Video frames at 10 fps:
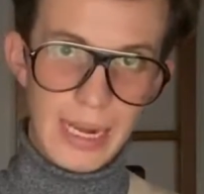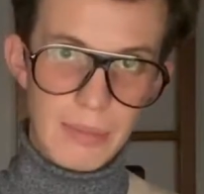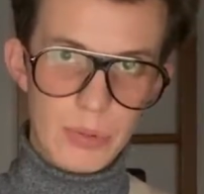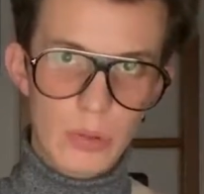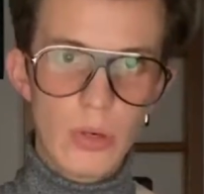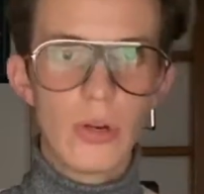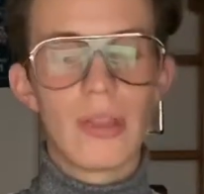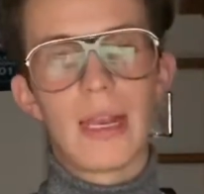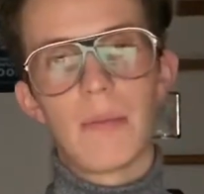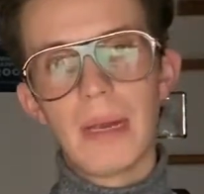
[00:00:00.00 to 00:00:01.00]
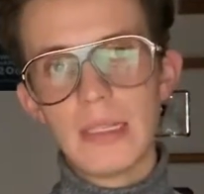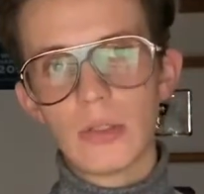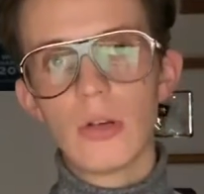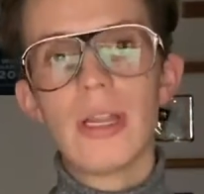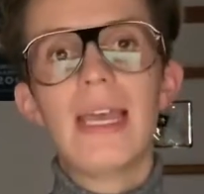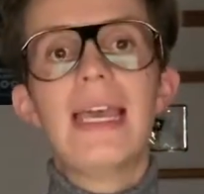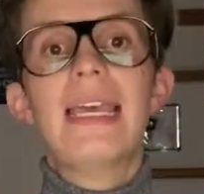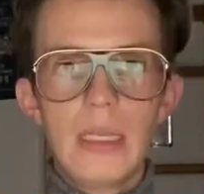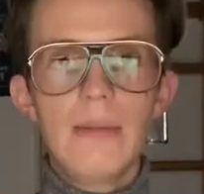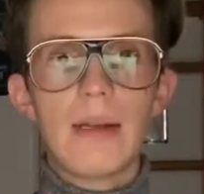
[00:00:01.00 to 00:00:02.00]
App Store o de la Play Store
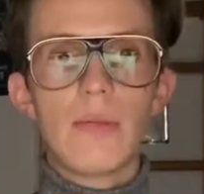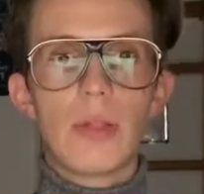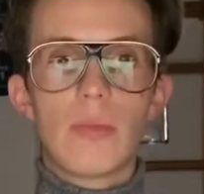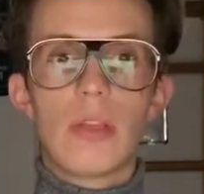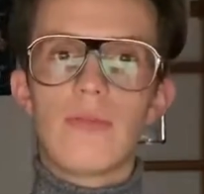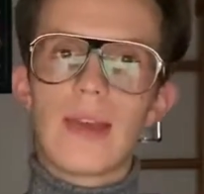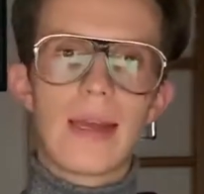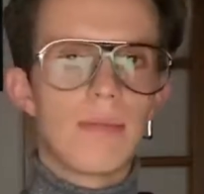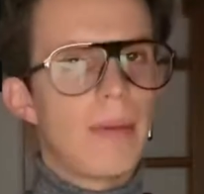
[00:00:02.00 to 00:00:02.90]
y van a poder modificar